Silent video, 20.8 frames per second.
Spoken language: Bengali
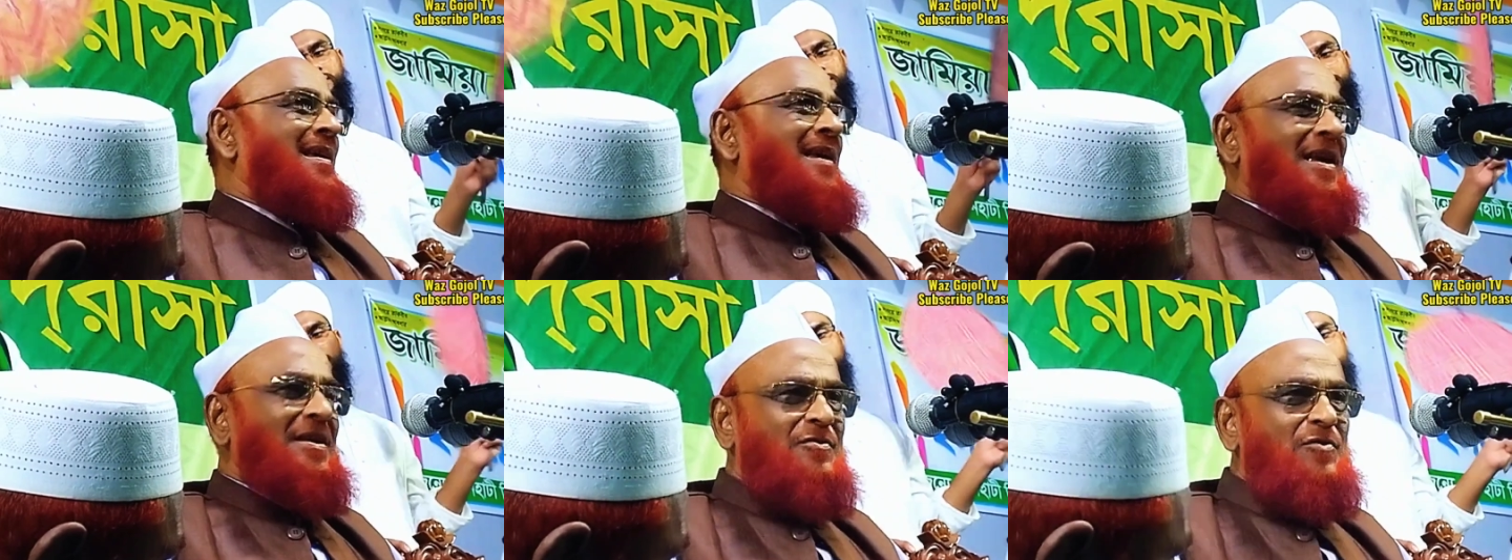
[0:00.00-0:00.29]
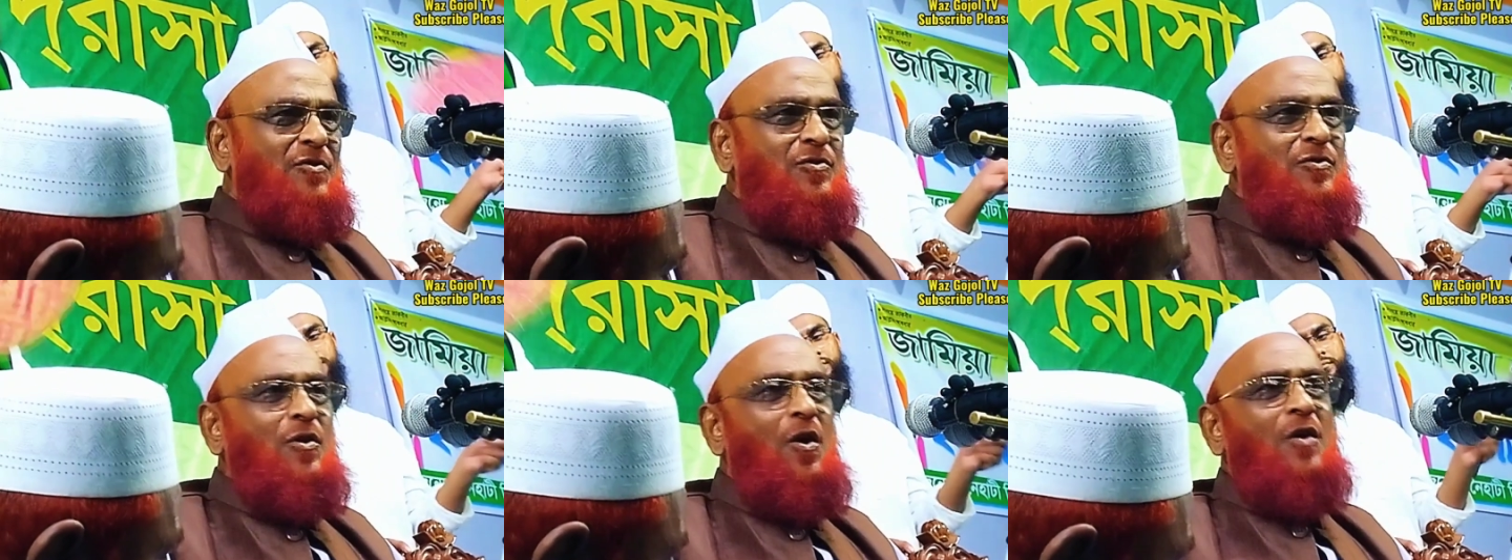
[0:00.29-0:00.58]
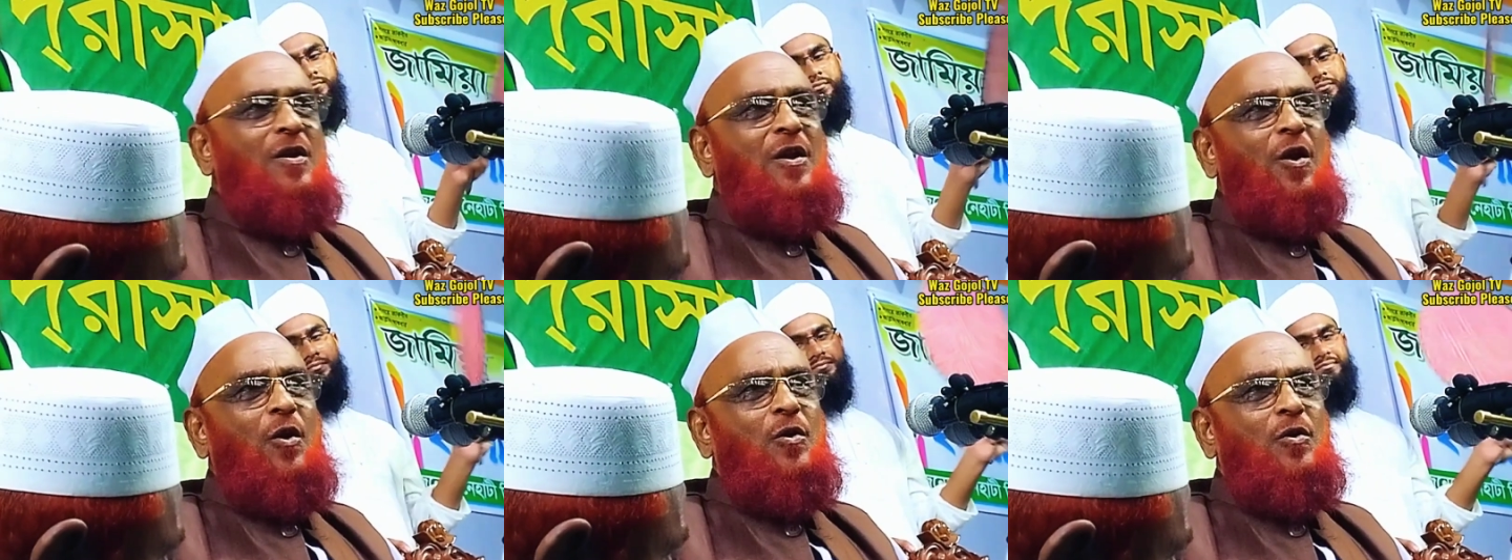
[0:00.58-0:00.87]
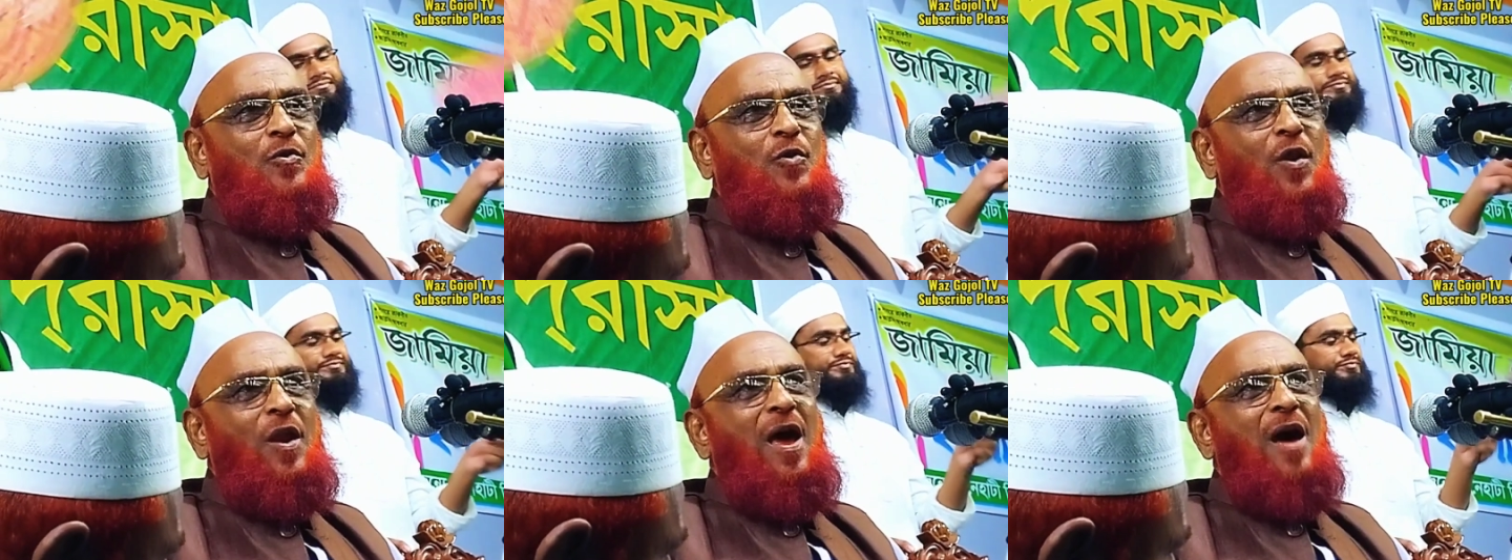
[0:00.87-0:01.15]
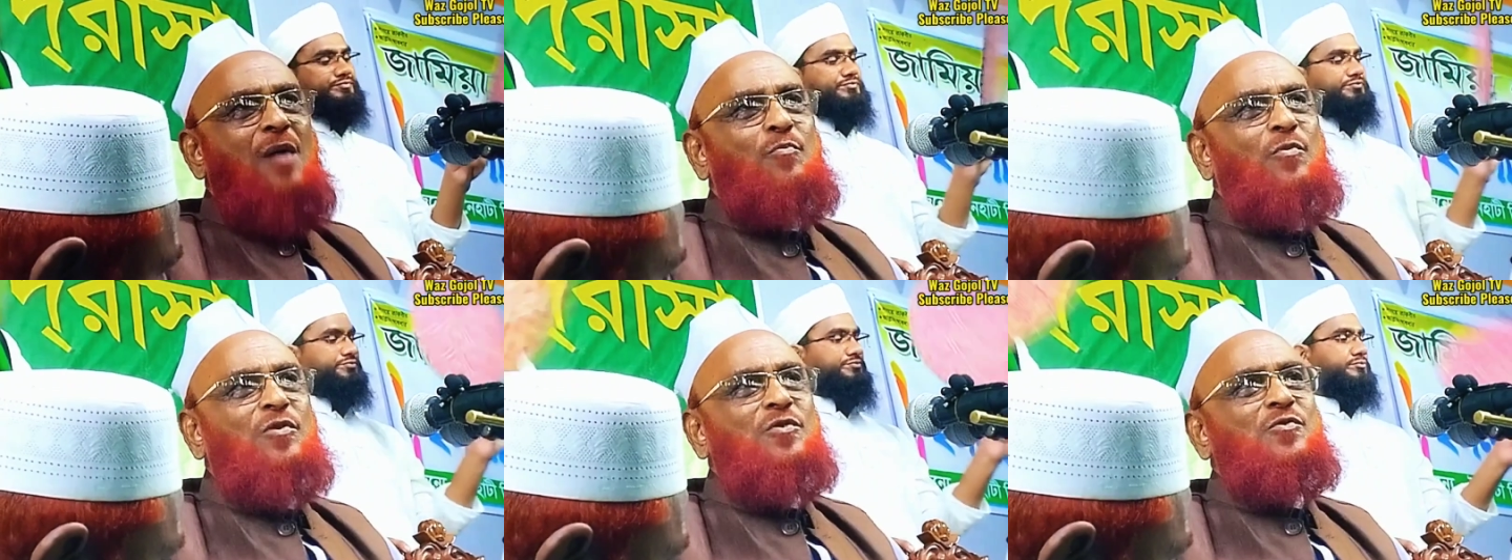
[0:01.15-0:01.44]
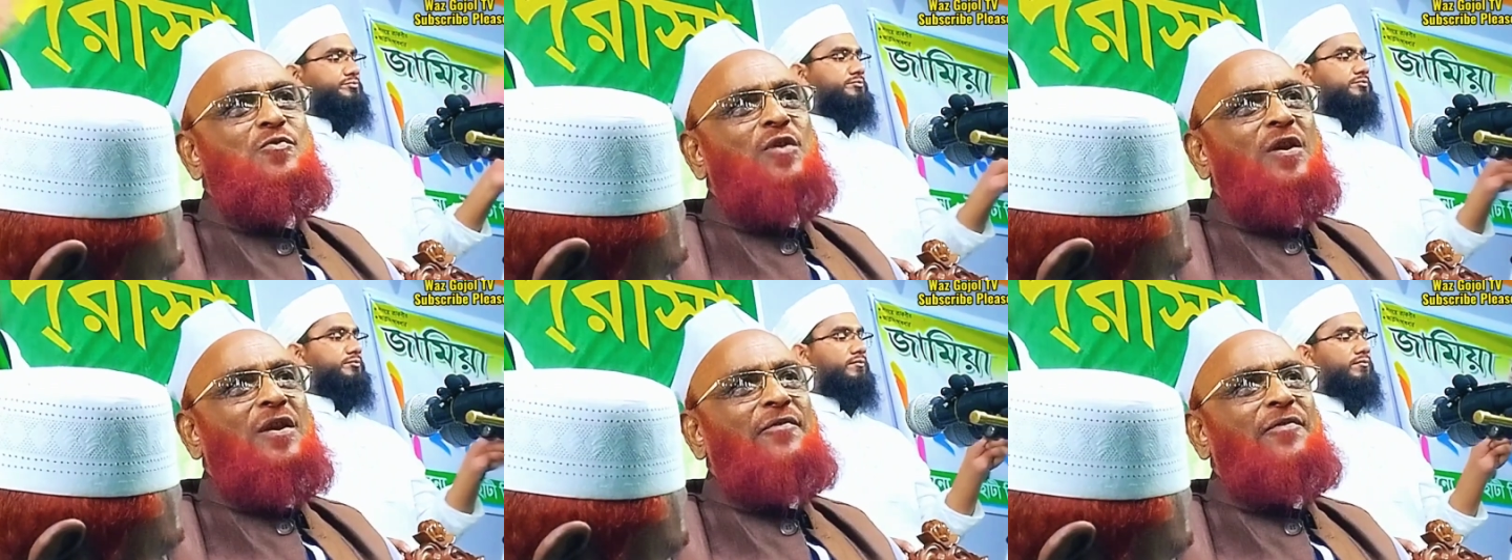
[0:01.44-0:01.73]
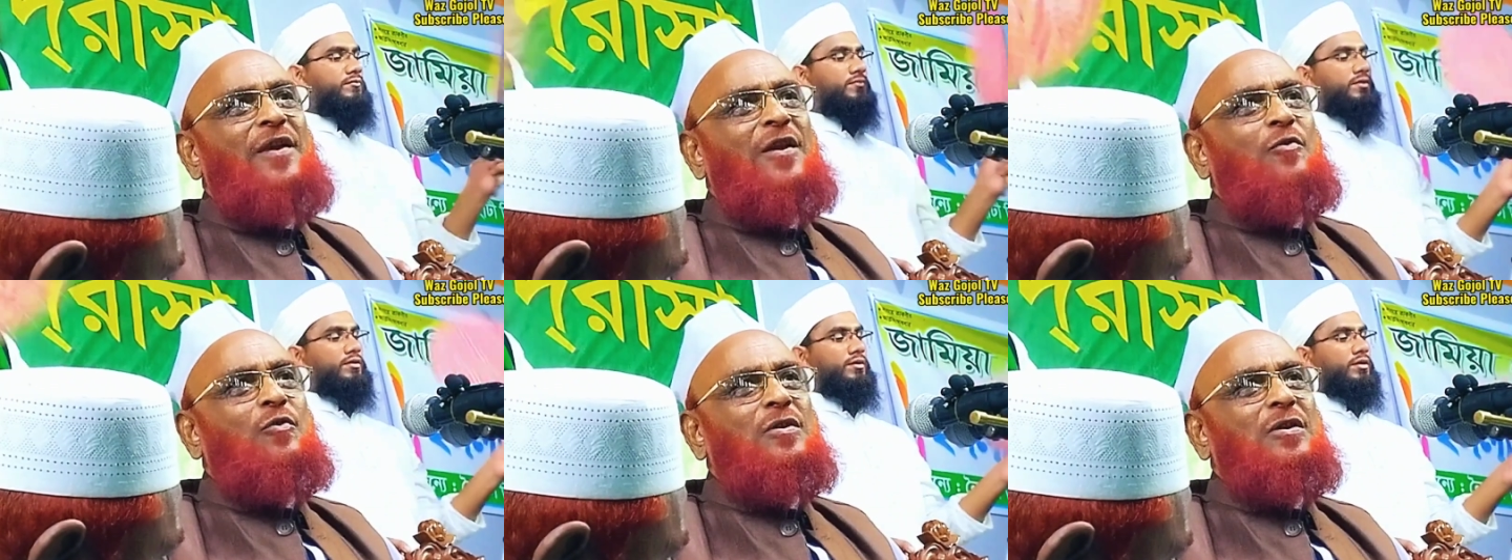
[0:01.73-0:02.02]
এই জন্য ডক্টর আহমদ
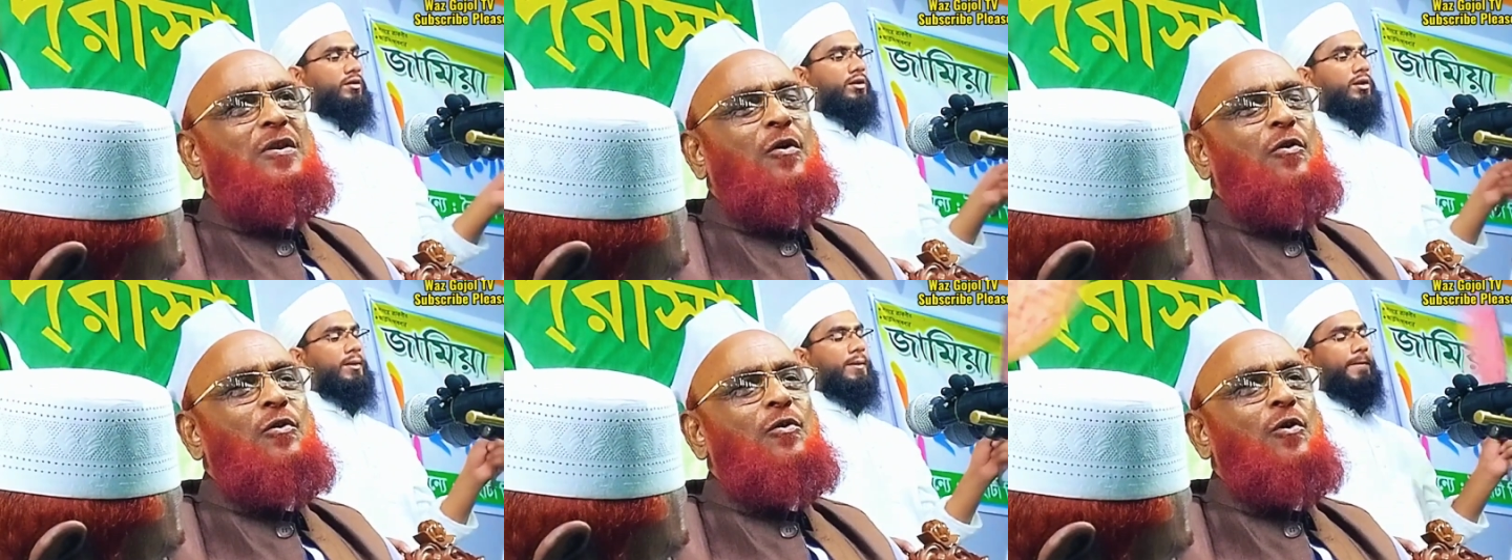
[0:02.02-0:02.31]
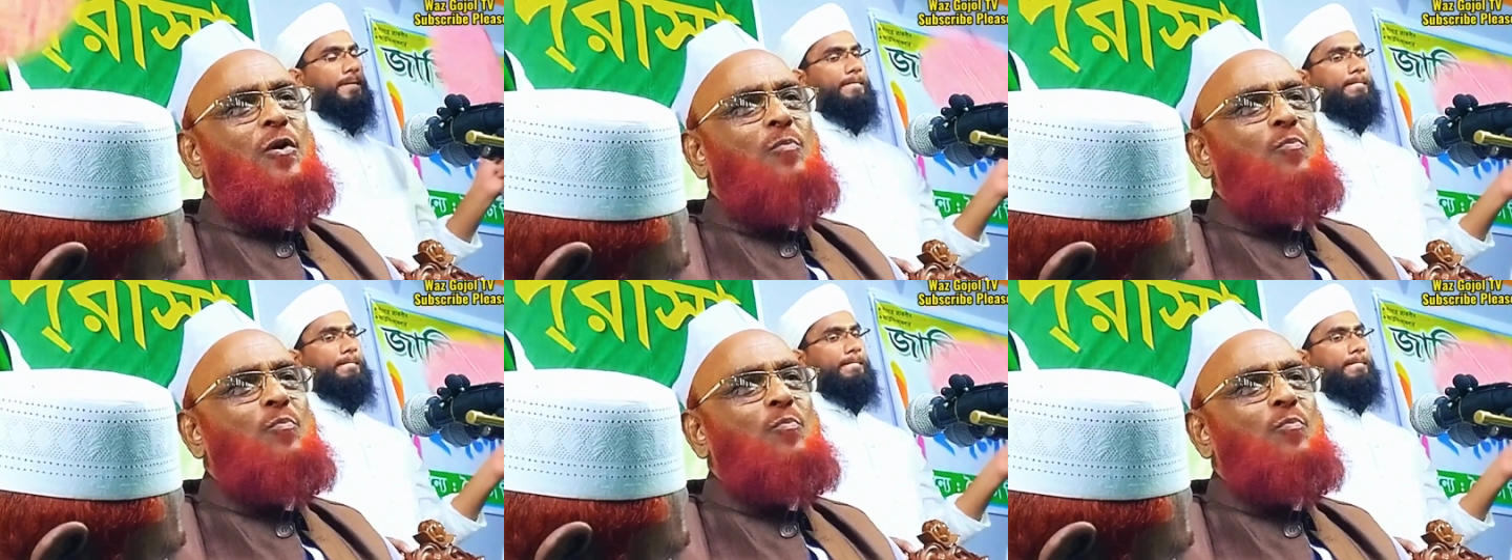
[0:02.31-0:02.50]
শরীফের কথা হইল